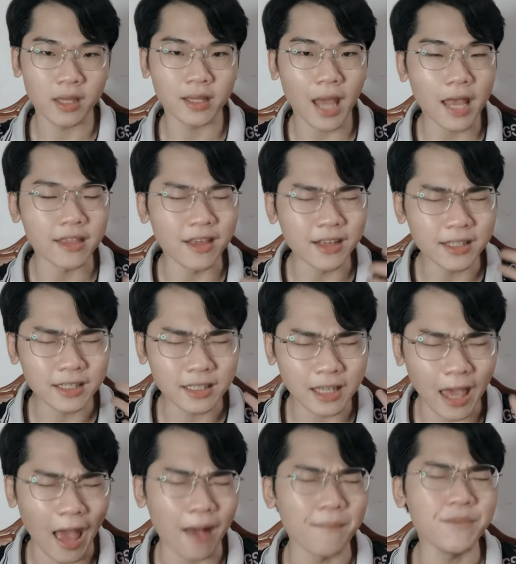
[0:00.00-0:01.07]
càng dễ
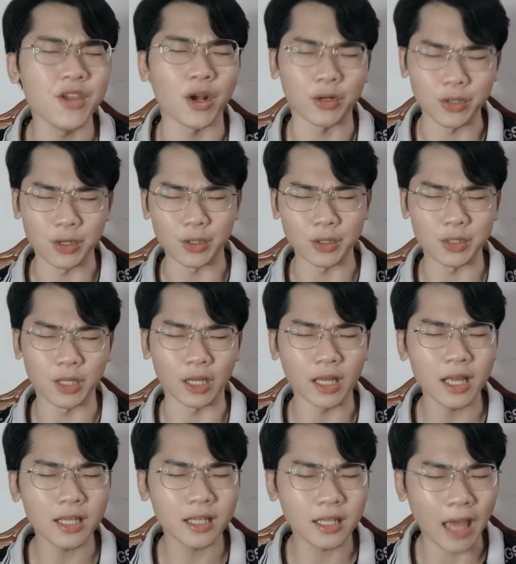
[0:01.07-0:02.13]
cảm nhận được những
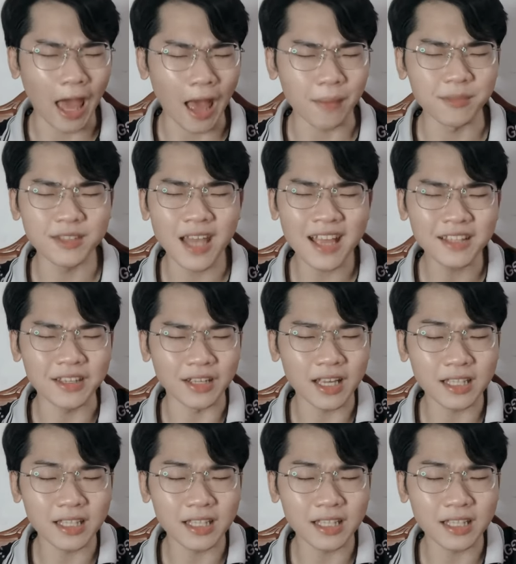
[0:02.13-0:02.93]
cái cảm giác, những cái